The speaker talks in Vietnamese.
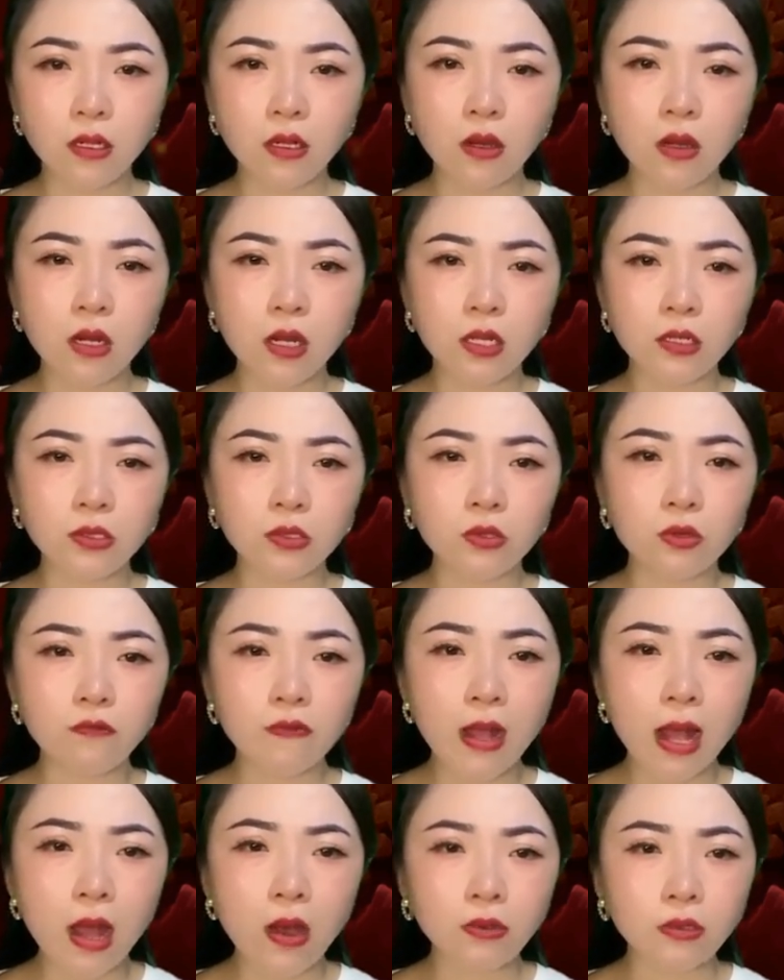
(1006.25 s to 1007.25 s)
có lần tôi
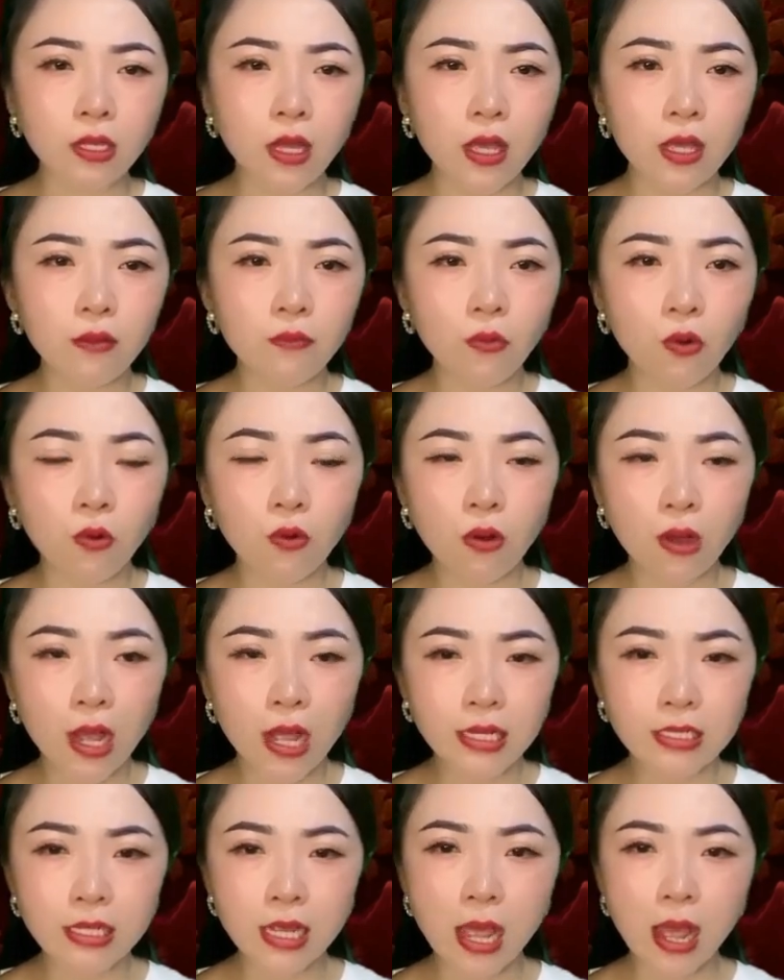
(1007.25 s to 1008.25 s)
vào thấy một cô
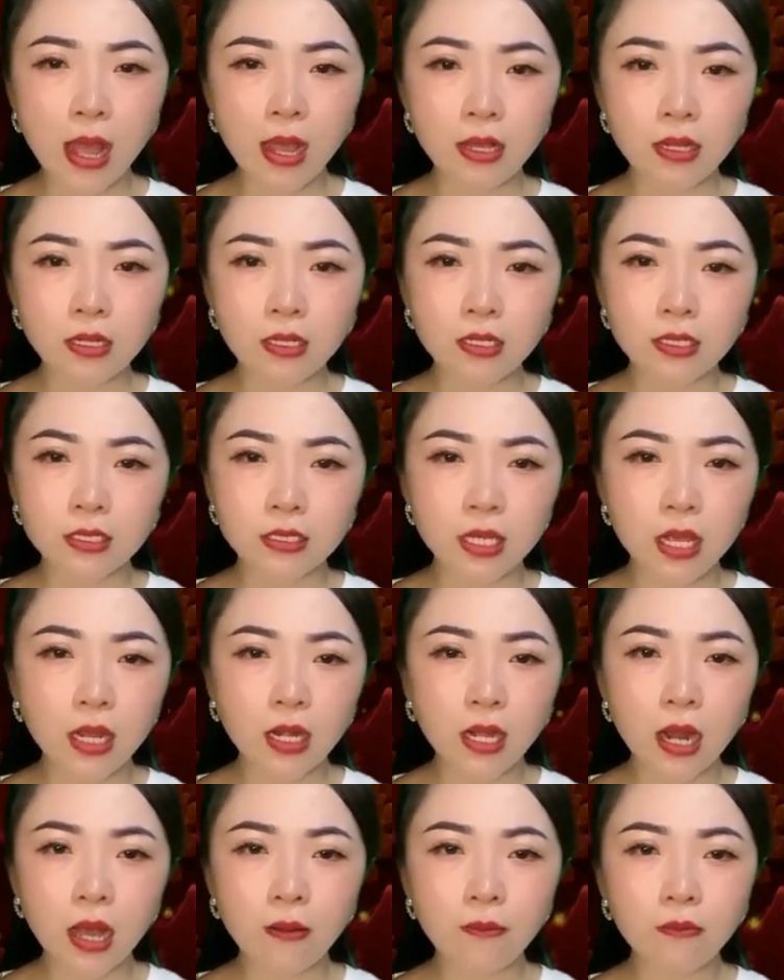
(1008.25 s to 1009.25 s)
gái trẻ,
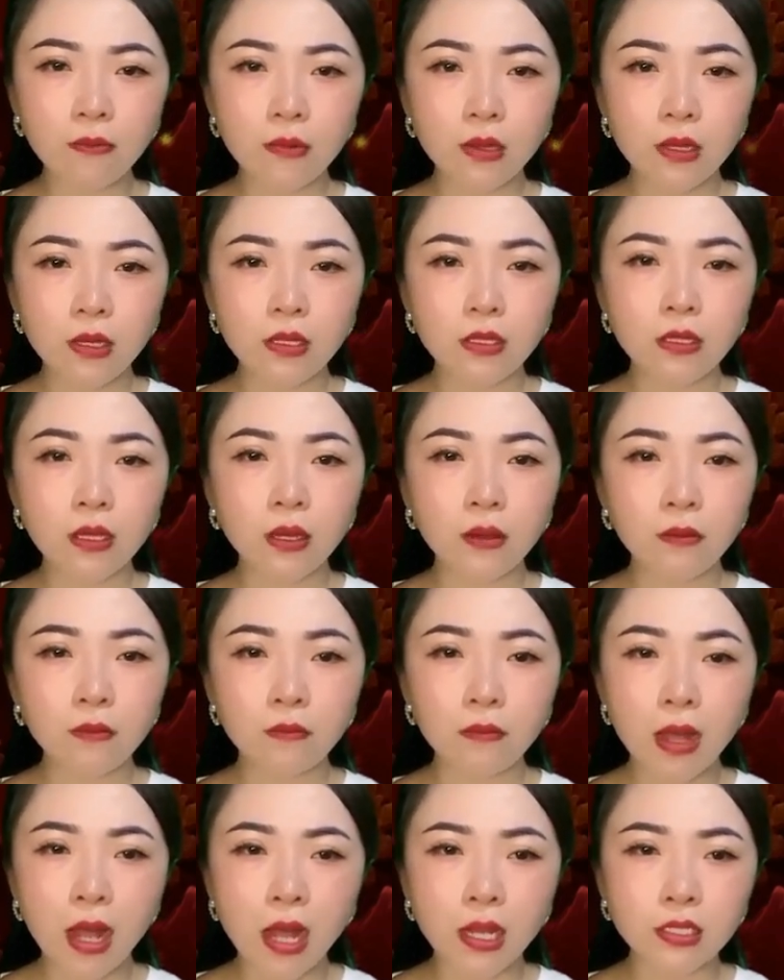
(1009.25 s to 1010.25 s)
xinh lắm,
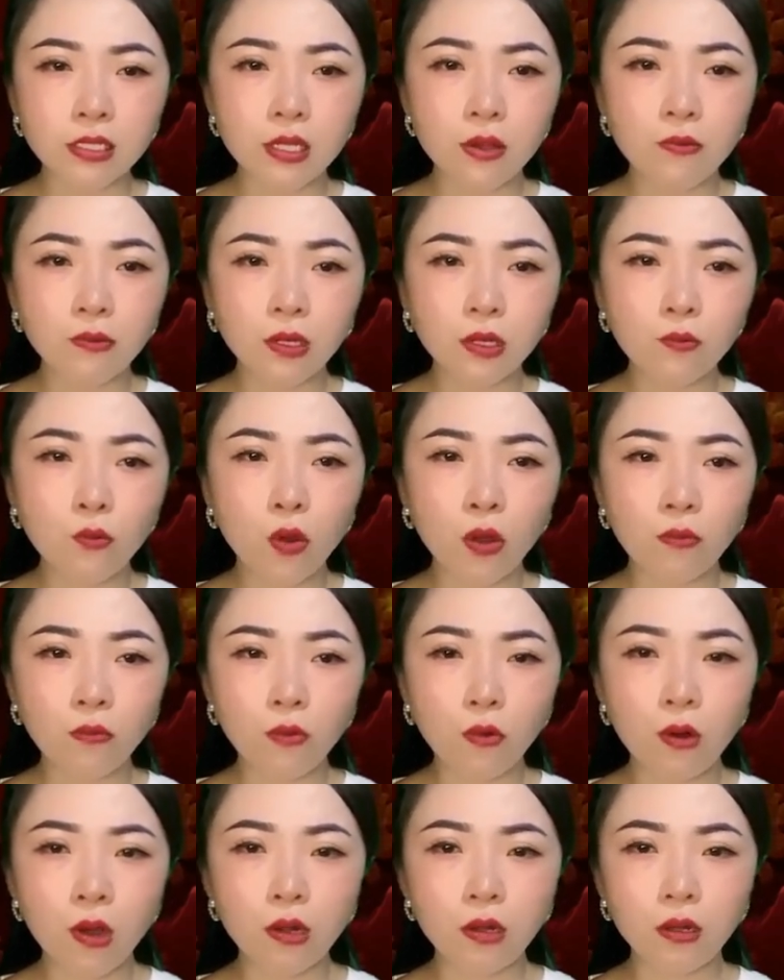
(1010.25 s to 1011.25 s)
nhưng mà trông cứ buồn
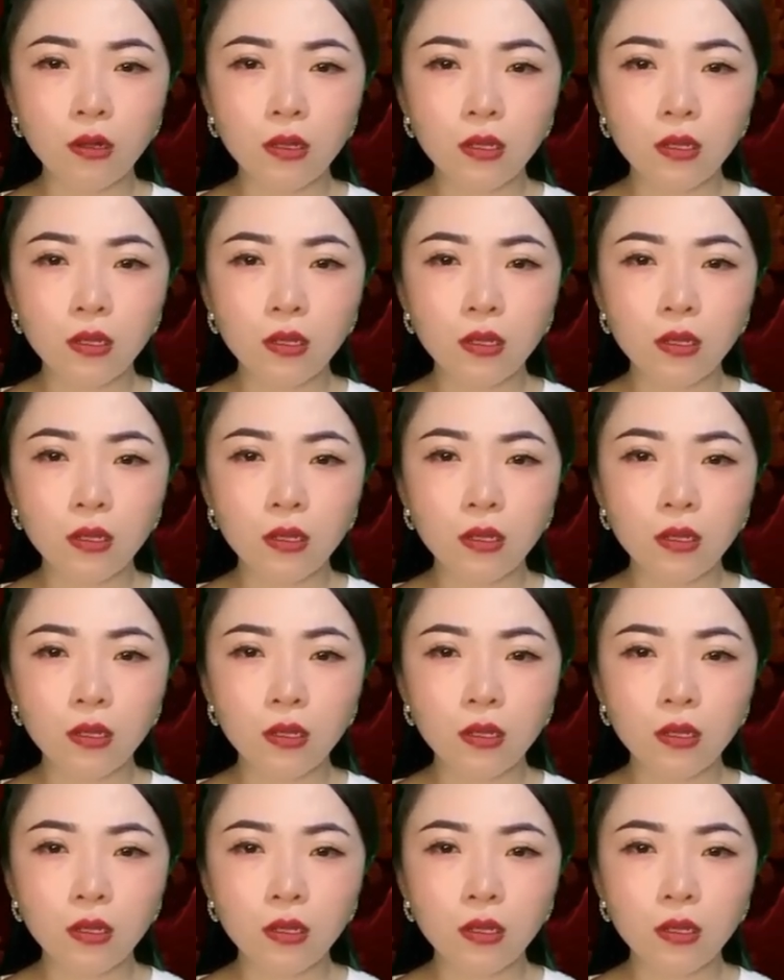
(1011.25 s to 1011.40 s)
buồn,